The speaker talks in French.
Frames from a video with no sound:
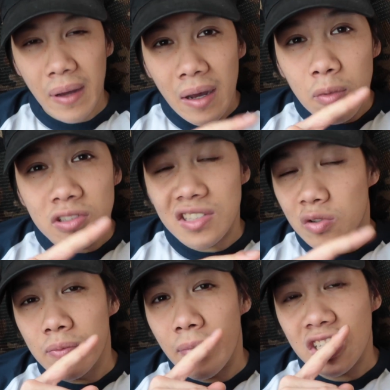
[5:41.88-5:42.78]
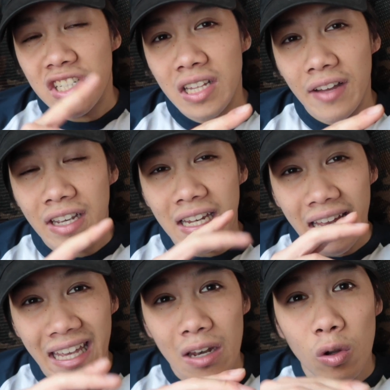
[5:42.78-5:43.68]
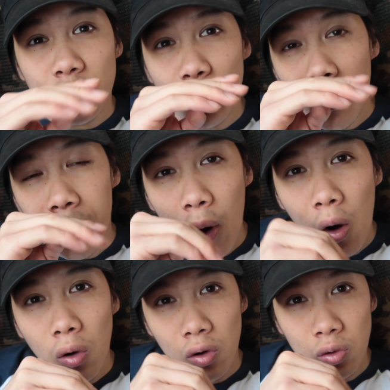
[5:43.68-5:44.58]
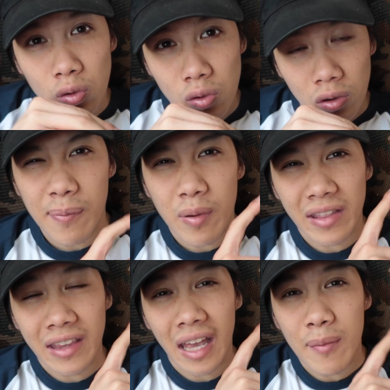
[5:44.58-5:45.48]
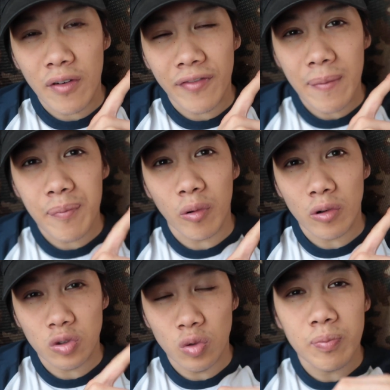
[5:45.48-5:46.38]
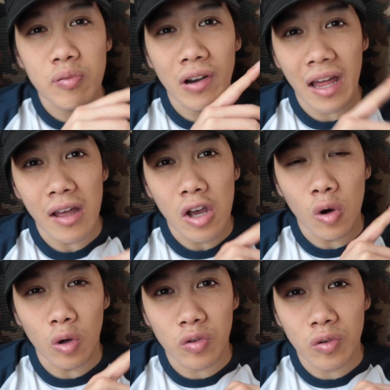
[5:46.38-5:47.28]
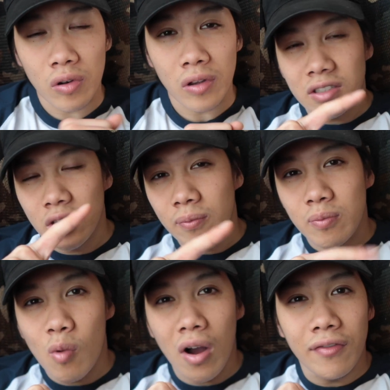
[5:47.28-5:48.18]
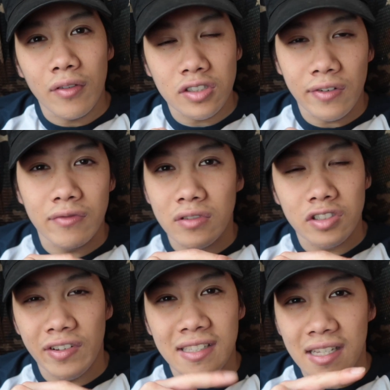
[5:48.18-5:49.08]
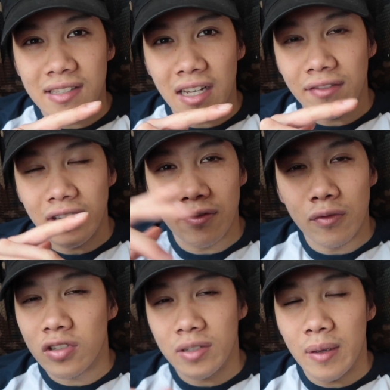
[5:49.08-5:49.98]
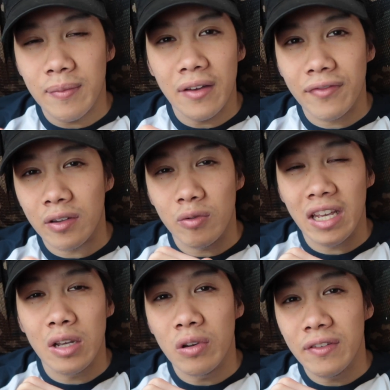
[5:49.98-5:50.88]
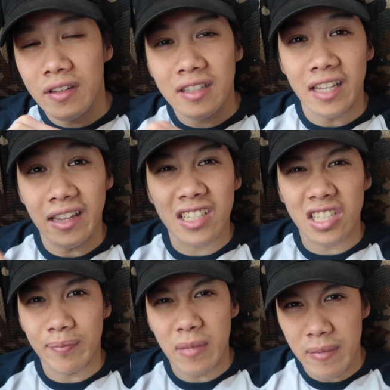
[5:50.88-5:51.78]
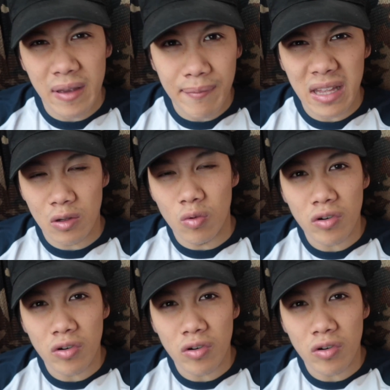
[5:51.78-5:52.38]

Apparemment, c'est une machine avec laquelle, lorsqu'on prend lourd, ça peut être très mauvais pour le genou, pour la rotule. Par exemple, moi avant, je vais, je vais être sincère avec vous, j'aimais bien faire du ego lifting, c'est-à-dire que j'aimais bien mettre